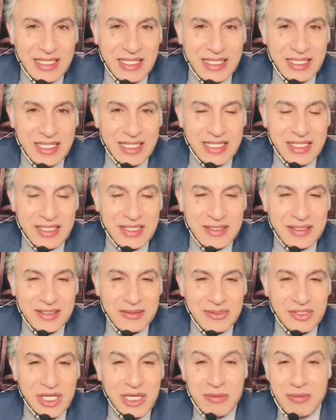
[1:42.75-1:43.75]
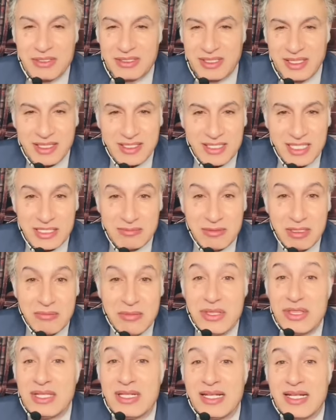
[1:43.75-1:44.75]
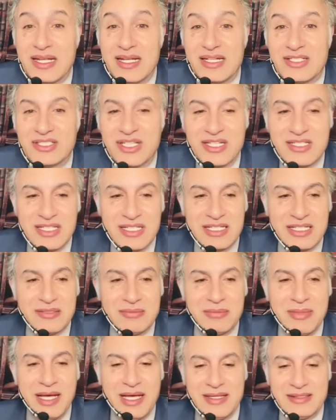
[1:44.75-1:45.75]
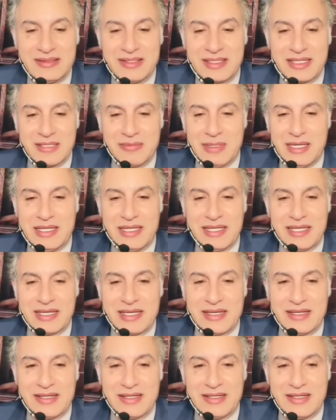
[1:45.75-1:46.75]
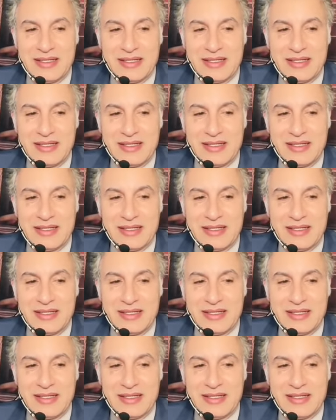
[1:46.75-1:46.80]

هي جاي منطقة صدمة مثل الشخص اللي ما عنده كمان هيك